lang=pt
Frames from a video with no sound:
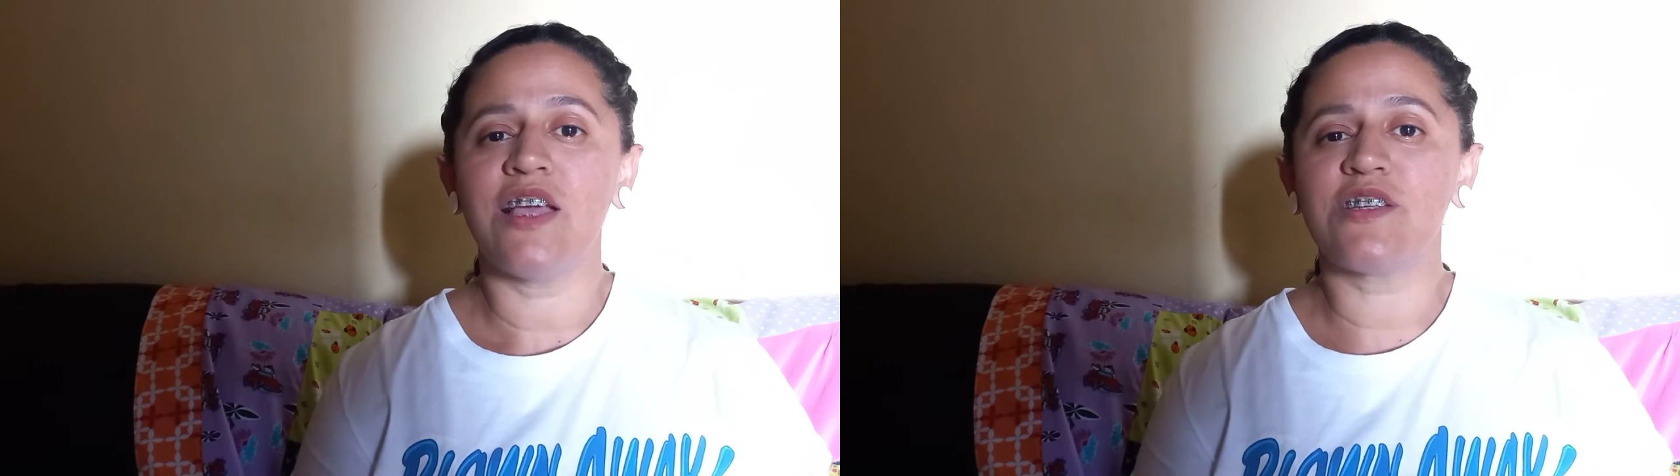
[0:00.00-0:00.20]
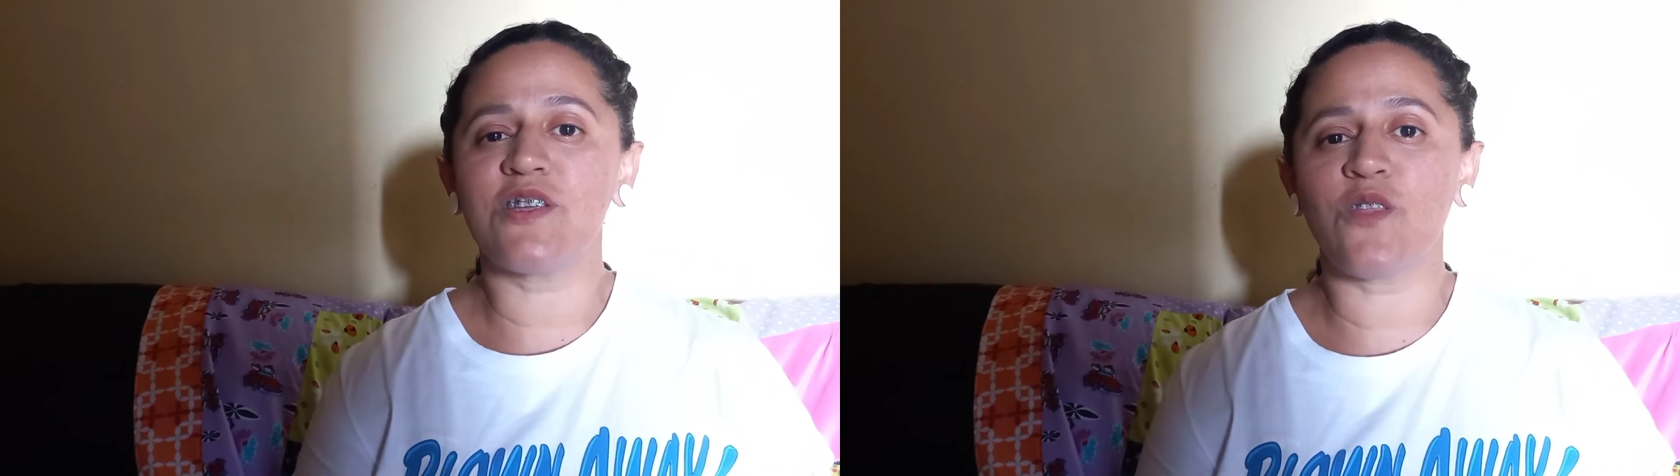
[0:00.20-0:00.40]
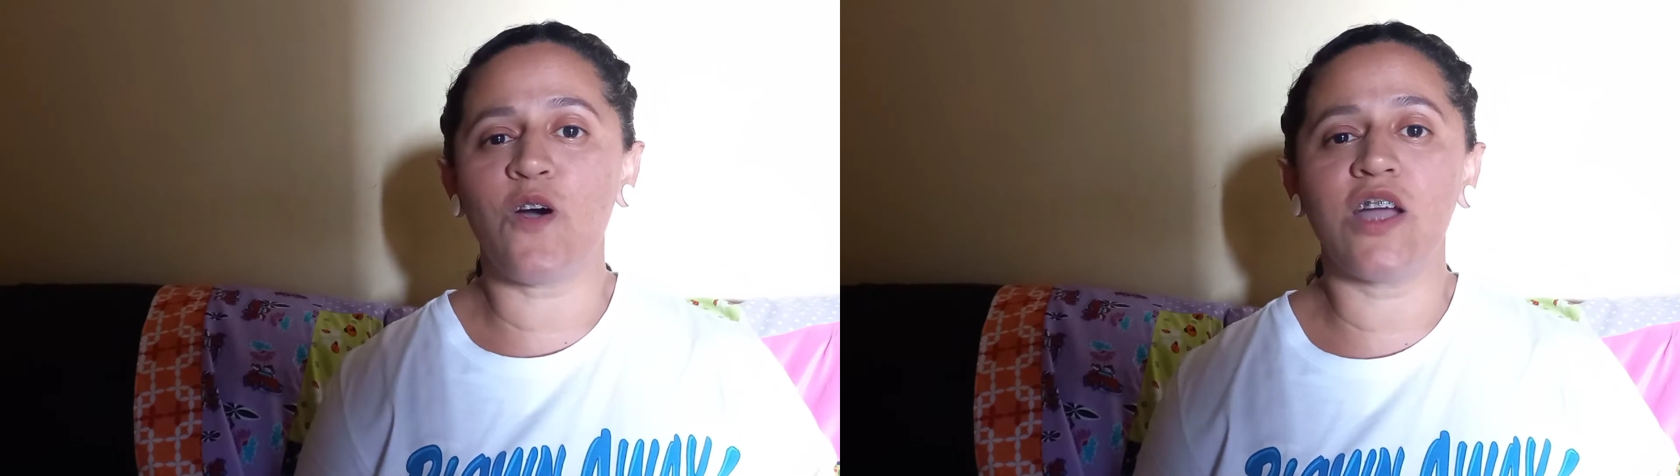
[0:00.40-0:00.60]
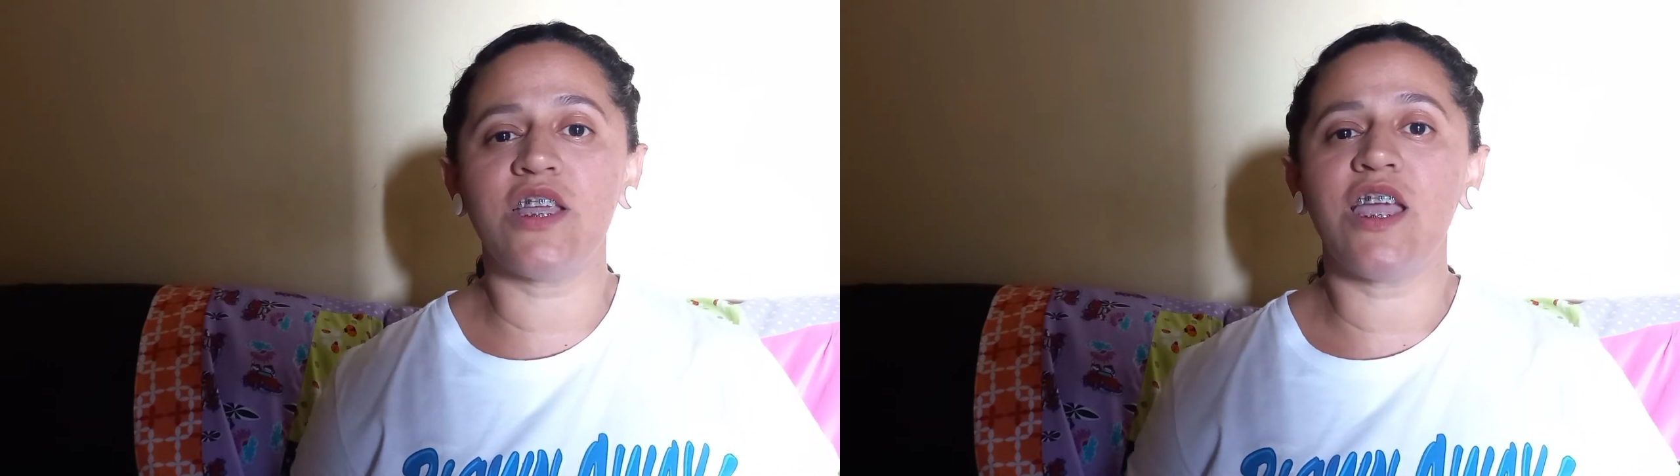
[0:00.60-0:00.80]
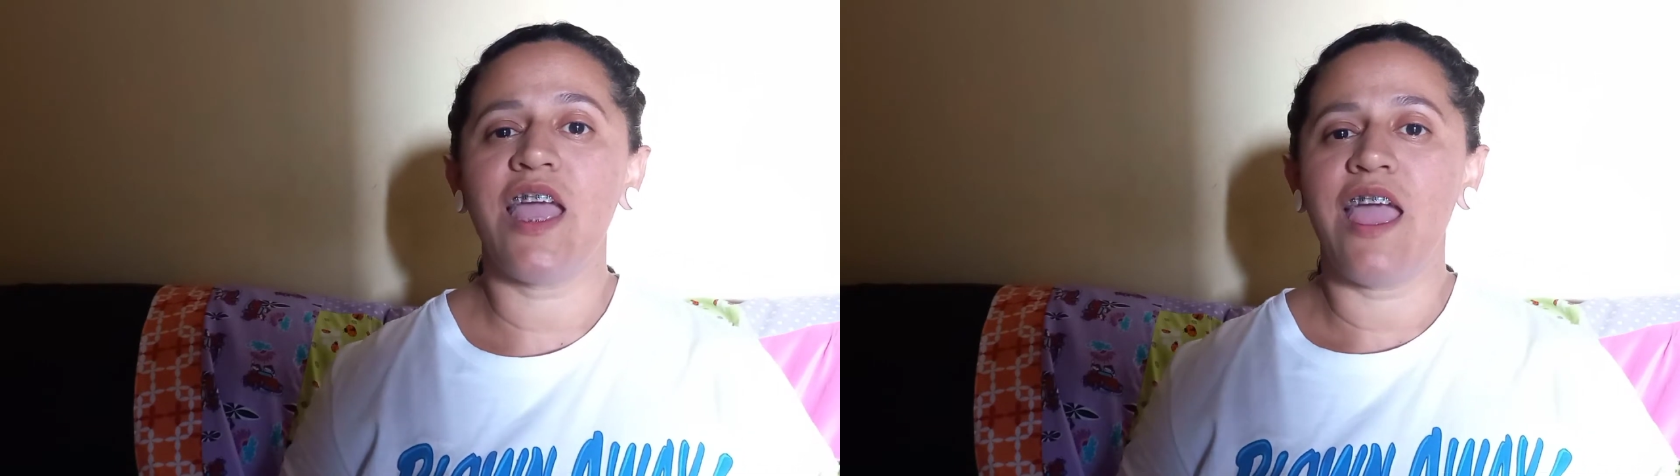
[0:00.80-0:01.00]
se
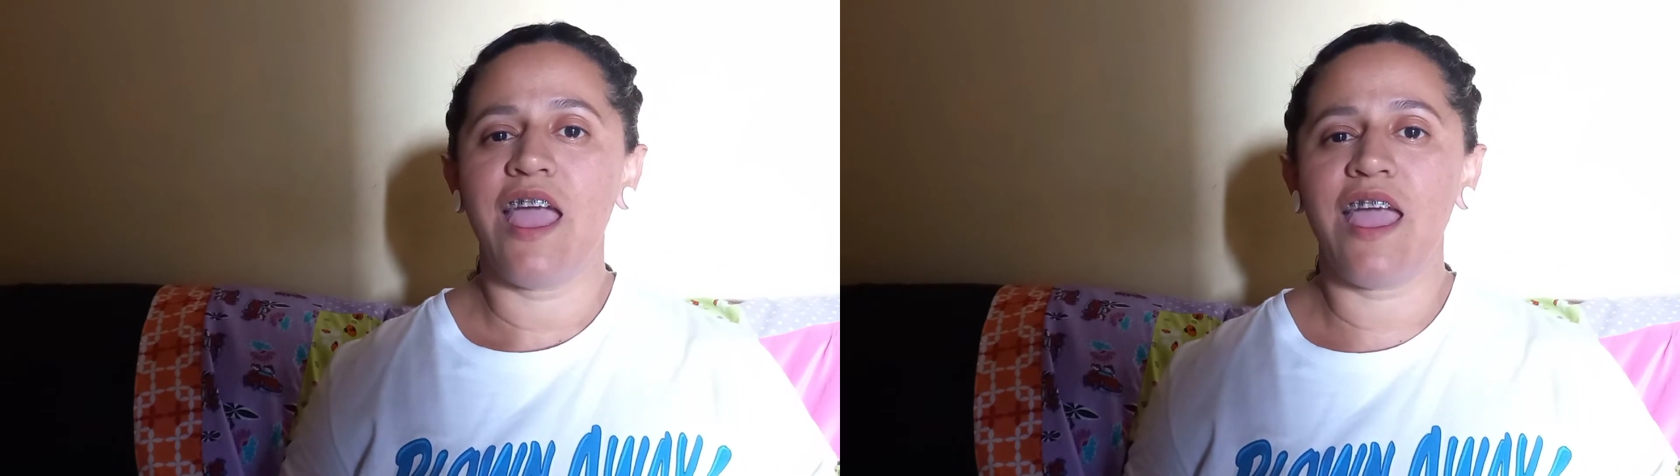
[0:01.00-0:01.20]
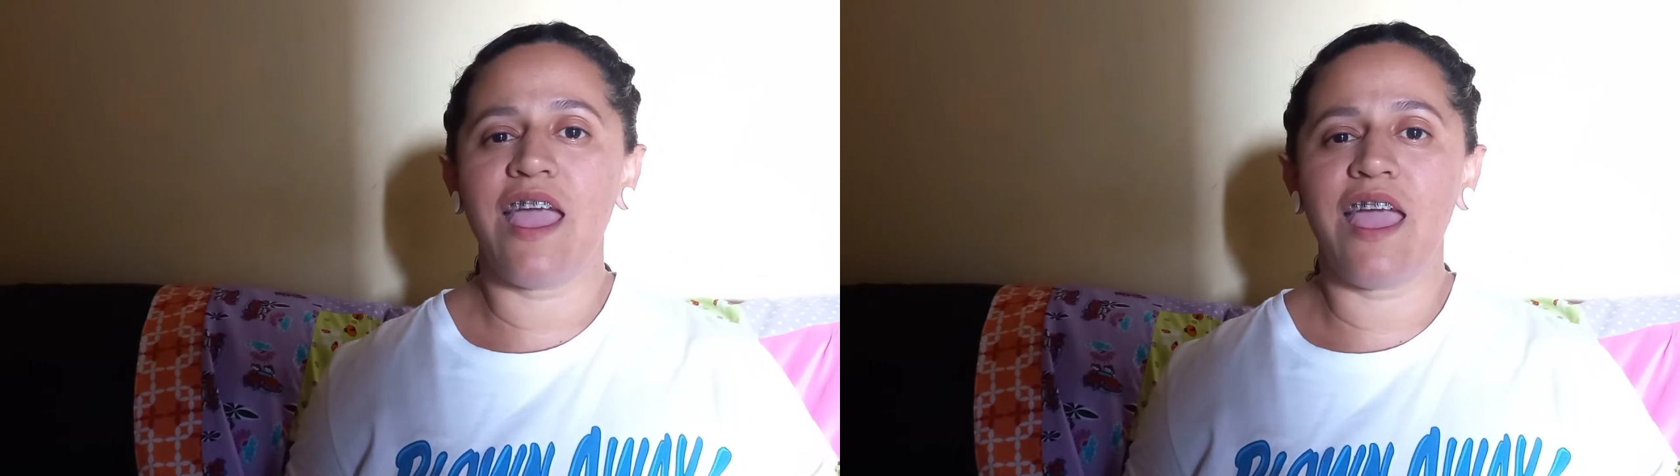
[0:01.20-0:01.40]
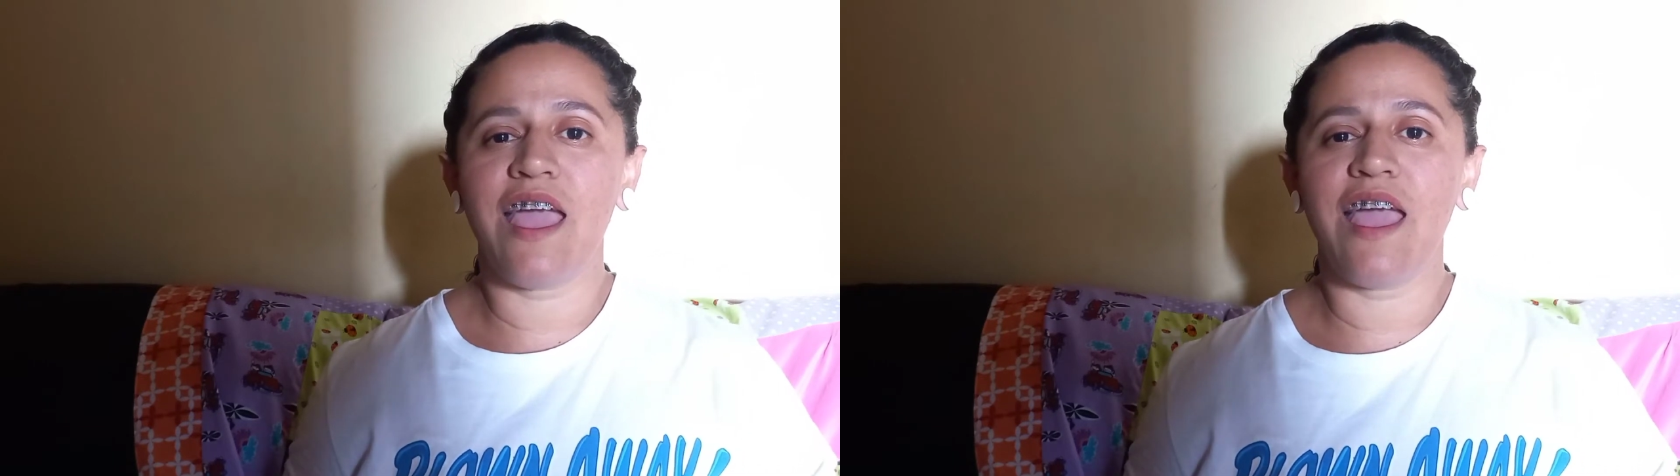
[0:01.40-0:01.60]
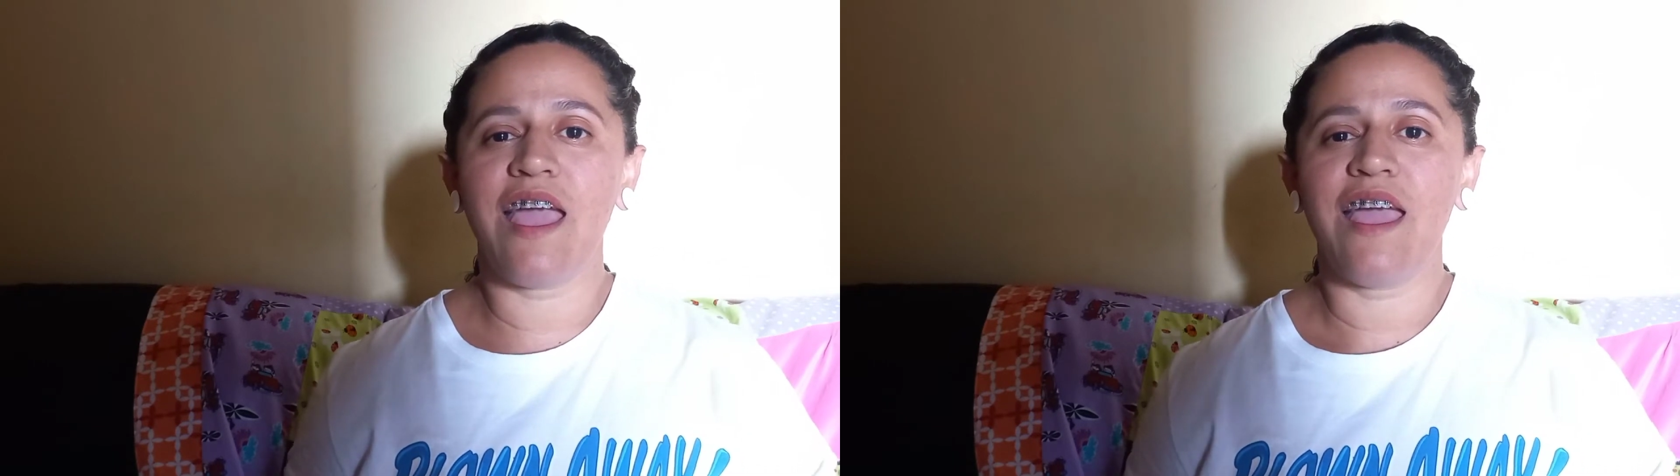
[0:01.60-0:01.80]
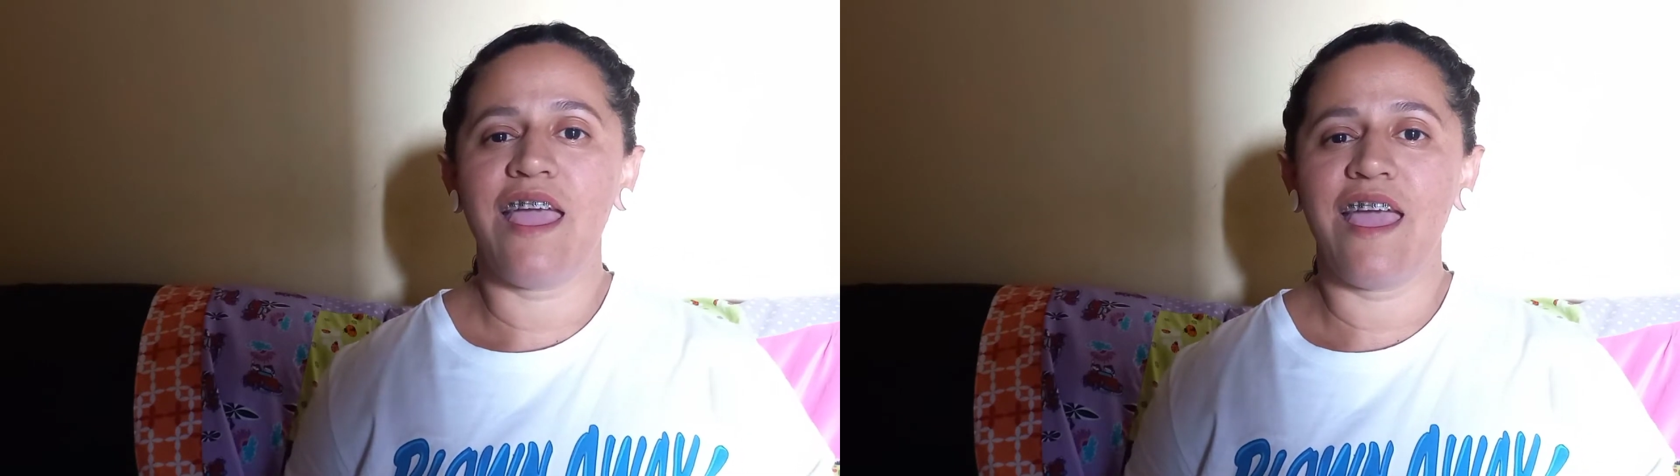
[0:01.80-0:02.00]
torne é,